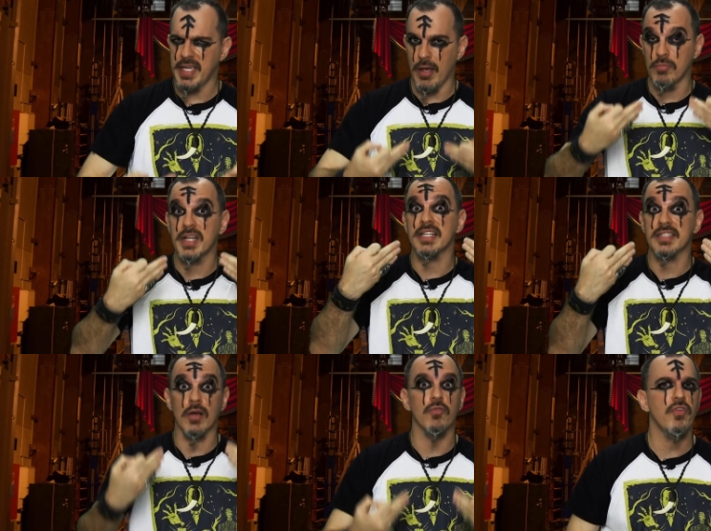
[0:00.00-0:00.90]
que é um
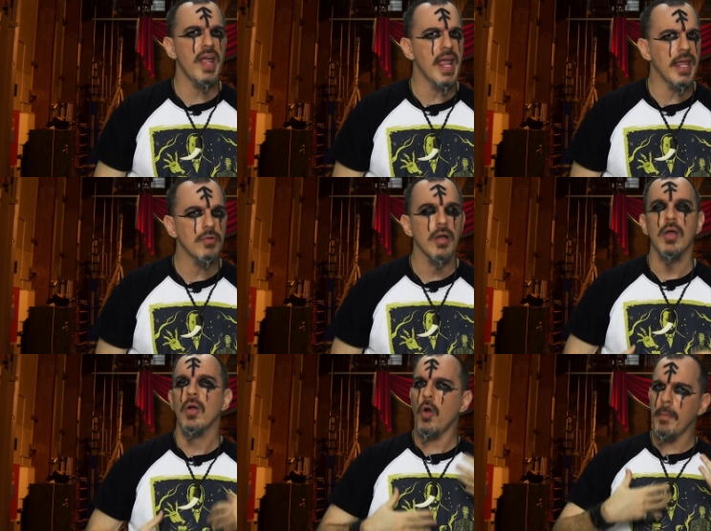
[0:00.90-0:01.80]
cristão ferrenho,
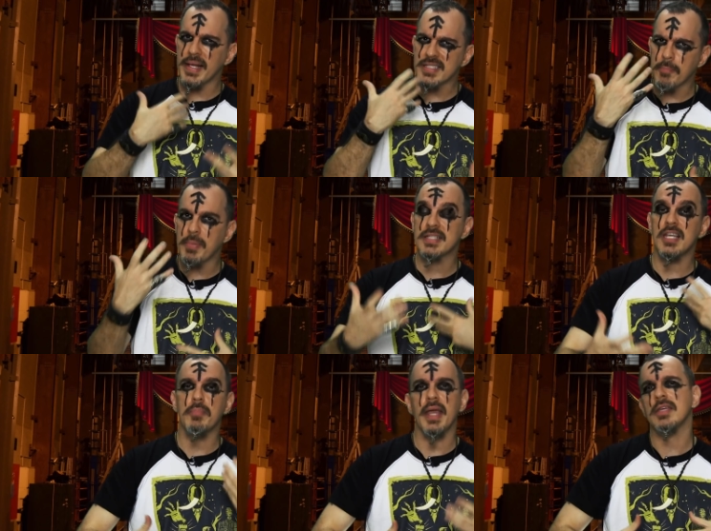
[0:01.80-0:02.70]
começa a
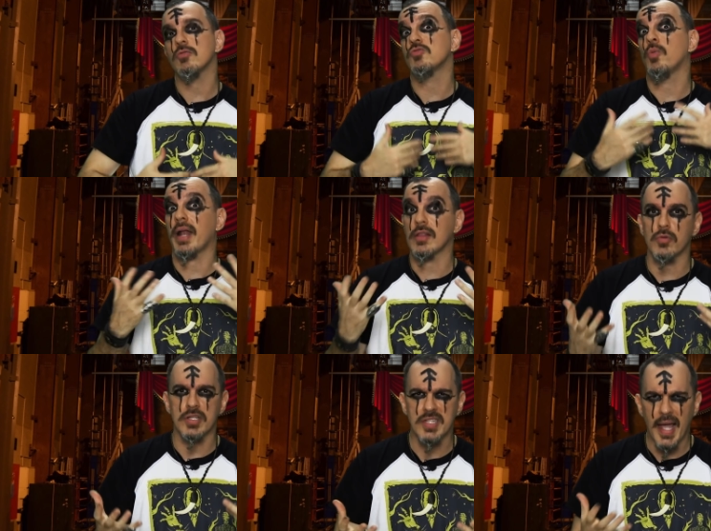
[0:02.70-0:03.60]
perceber que os
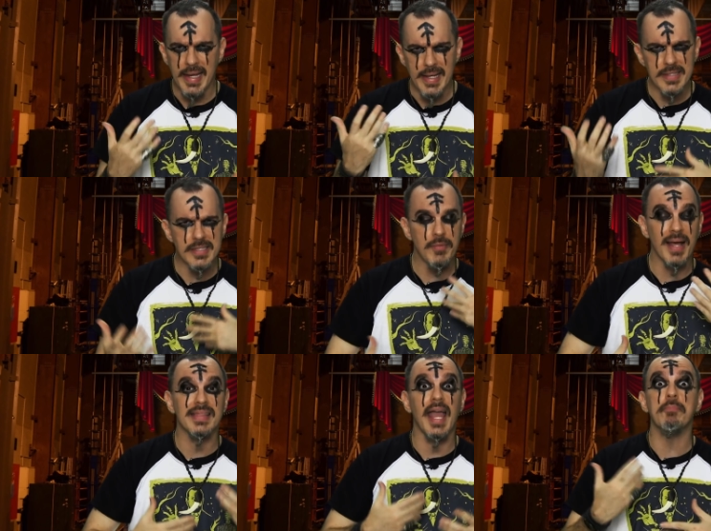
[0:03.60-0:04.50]
moradores da ilha são
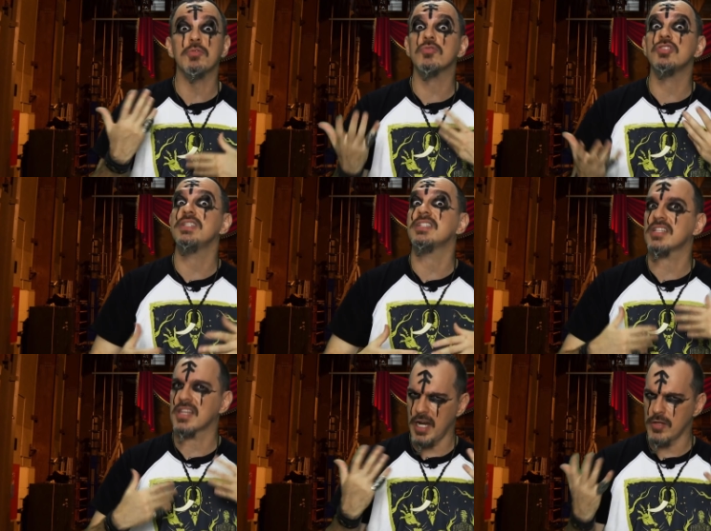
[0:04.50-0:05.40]
adeptos de
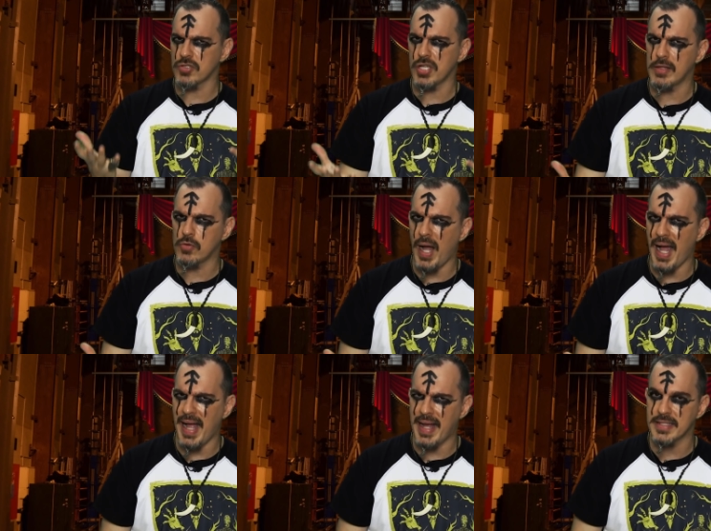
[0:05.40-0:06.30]
estranhos
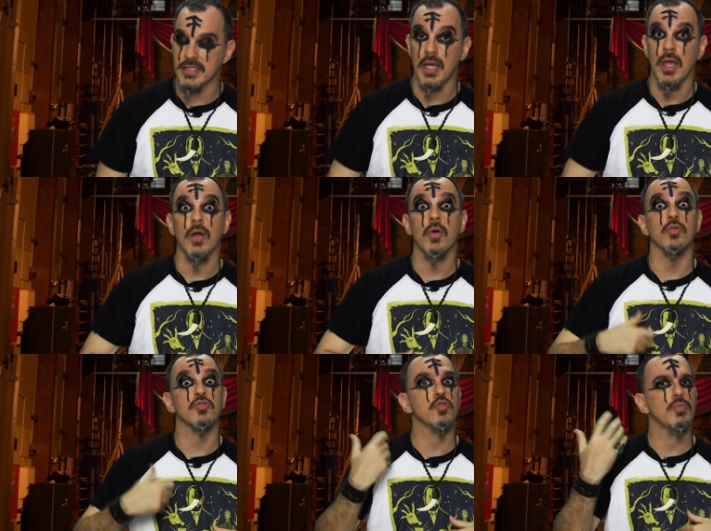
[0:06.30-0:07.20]
rituais,
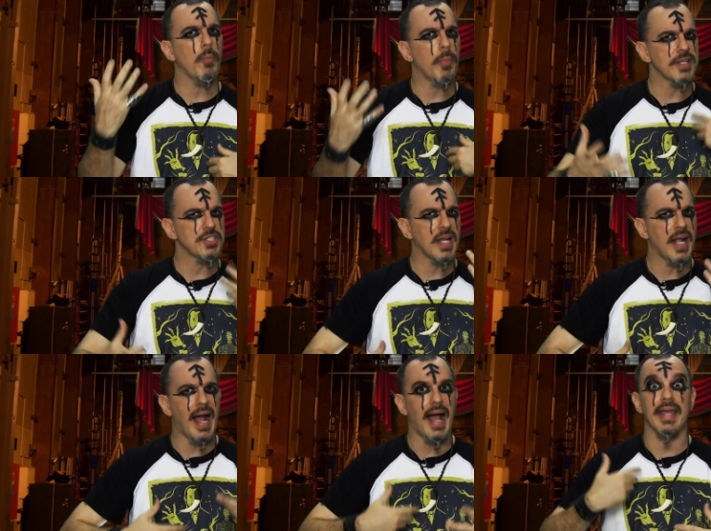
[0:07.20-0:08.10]
costumam
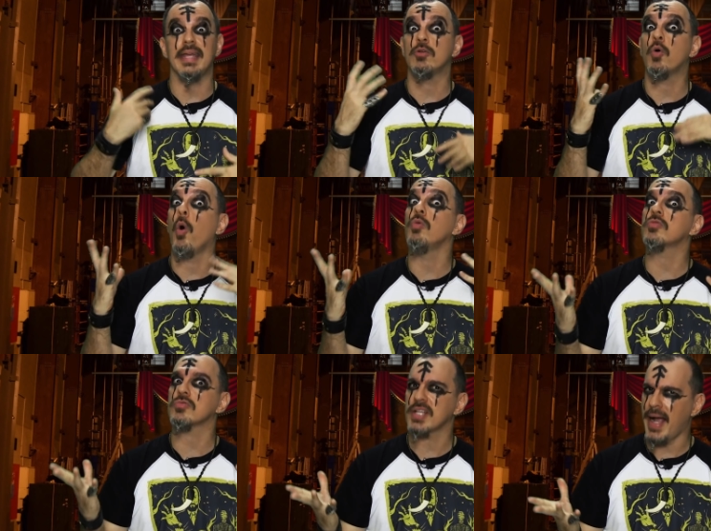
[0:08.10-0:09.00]
praticar
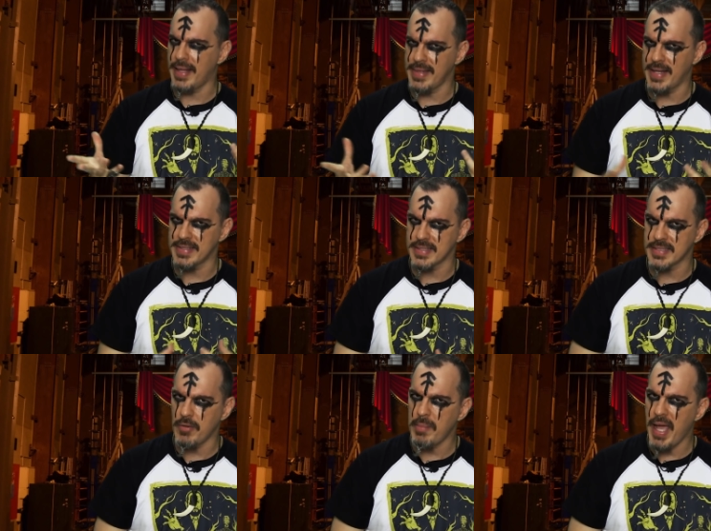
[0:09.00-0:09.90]
encontros carnais a
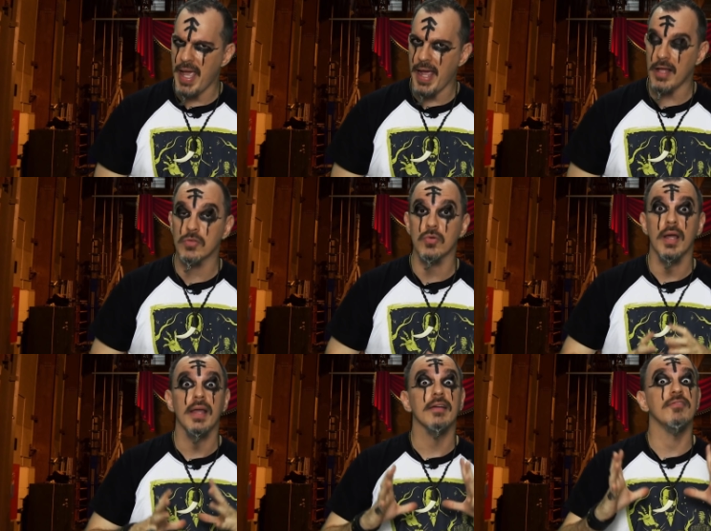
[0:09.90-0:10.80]
céu aberto,
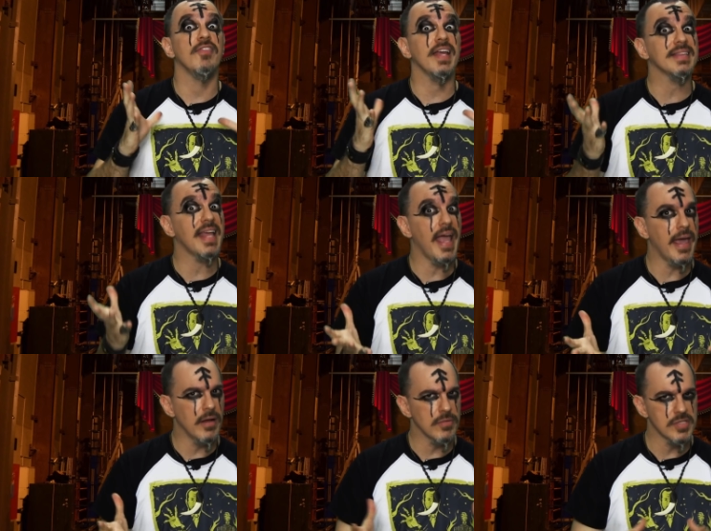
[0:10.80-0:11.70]

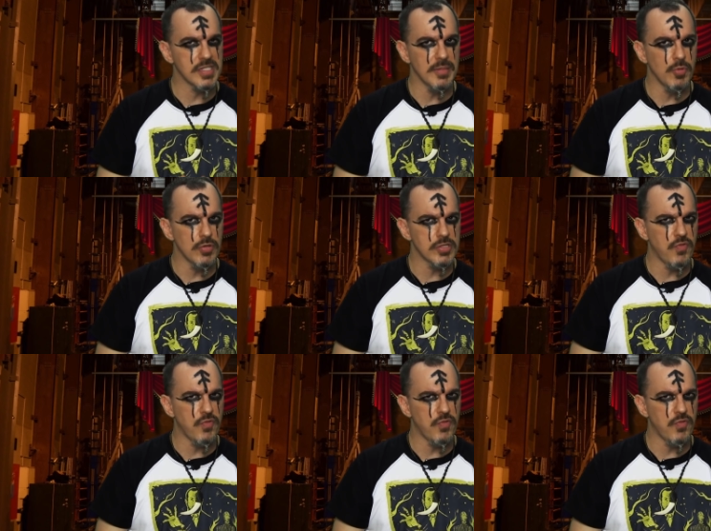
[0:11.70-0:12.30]
veneram símbolos